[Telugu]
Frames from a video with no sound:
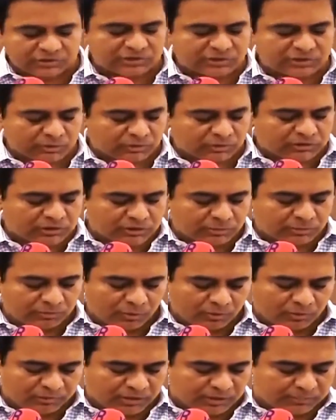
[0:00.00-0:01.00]
విశ్వసించవద్దని
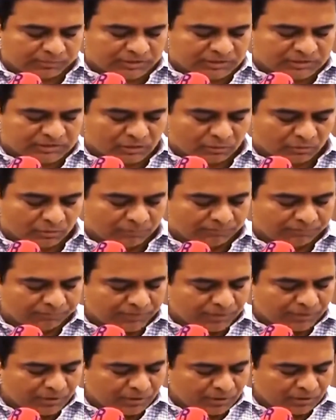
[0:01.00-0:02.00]
చెప్పి కూడా విజ్ఞప్తి చేస్తూ ఉన్నాం
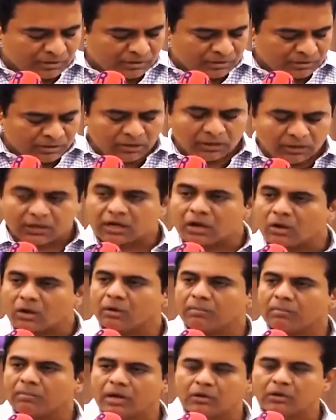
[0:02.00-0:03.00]
ఇంకా
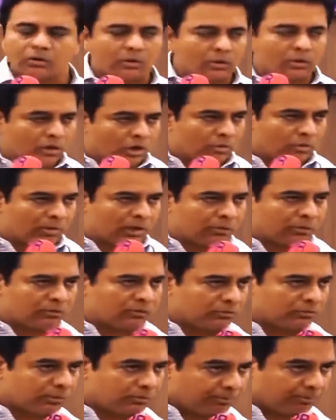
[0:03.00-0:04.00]
ఒక మాకు కూడా ఒక అనుమానం
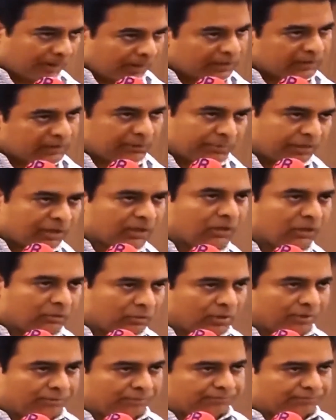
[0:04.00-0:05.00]
ఉంది మేము పార్టీ పరంగా
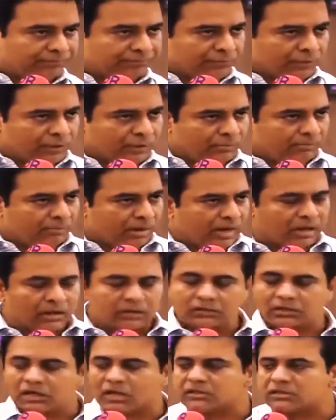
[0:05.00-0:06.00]
కూడా
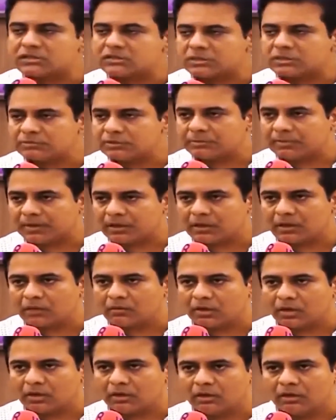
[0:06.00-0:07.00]
భారత రాష్ట్ర సమితి పరంగా
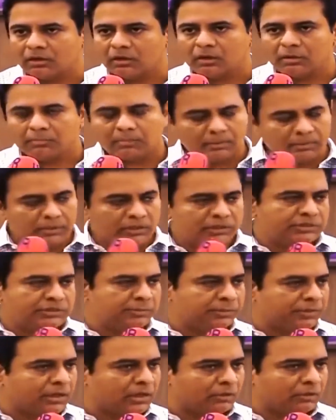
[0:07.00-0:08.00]
కూడా మేము
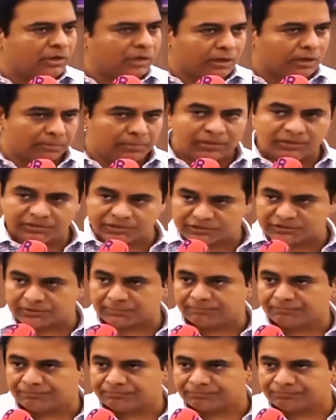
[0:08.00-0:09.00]
డీజీపీ గారు కూడా కంప్లైంట్
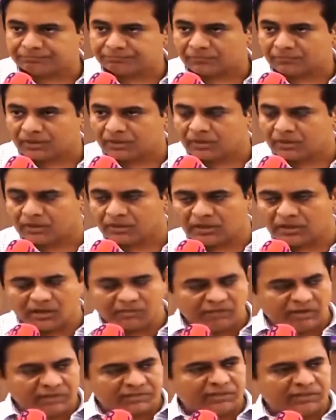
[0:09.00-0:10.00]
చేశాం
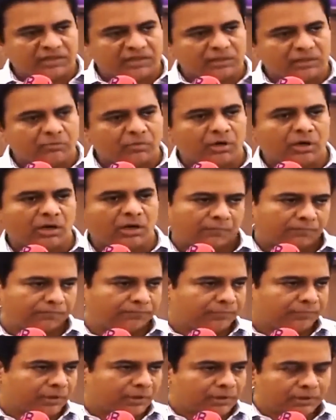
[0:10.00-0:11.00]
ఏ వ్యక్తి అయితే మొన్న
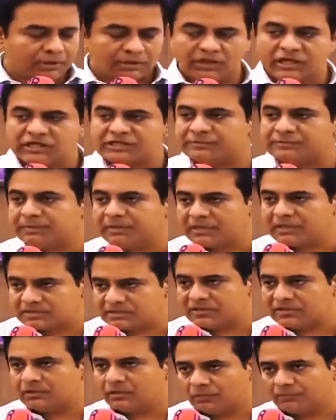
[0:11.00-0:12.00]

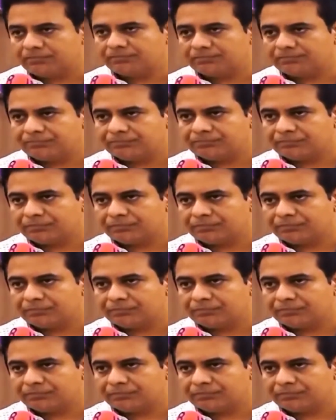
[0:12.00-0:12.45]
టీఎస్పిఎస్సిలో